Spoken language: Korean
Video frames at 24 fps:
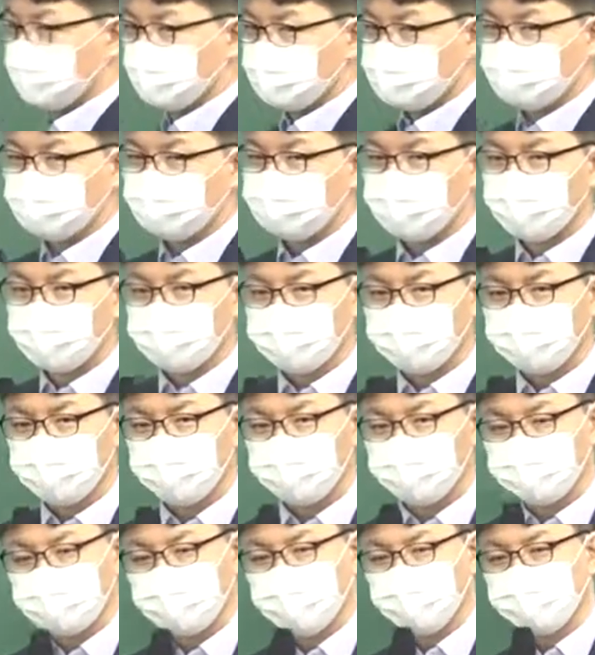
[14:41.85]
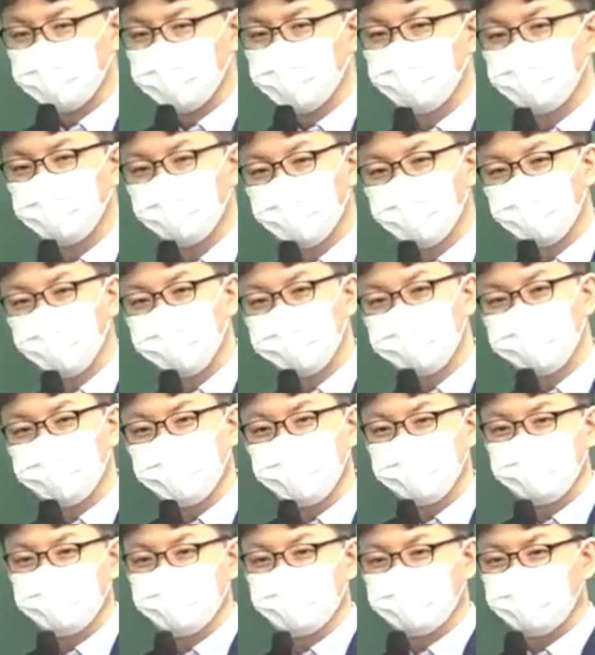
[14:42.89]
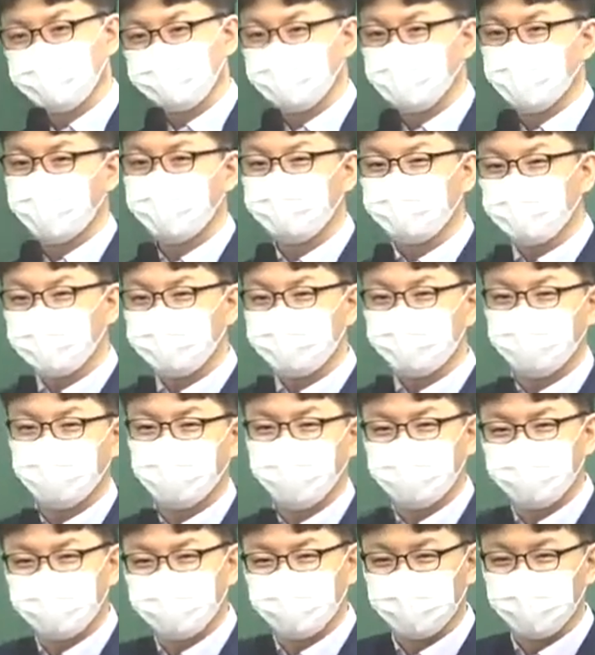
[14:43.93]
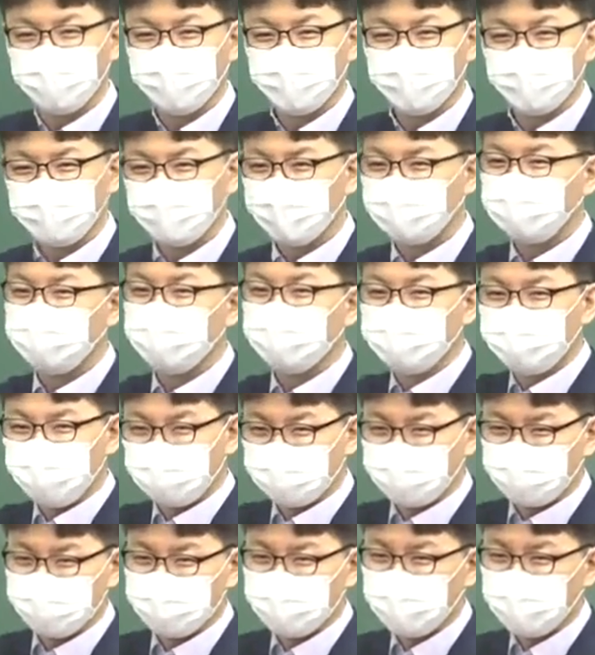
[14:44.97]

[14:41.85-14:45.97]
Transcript: 정부에서 다 민영화하고 싶어. 이제 팔 거야. 공기업 팔 거야.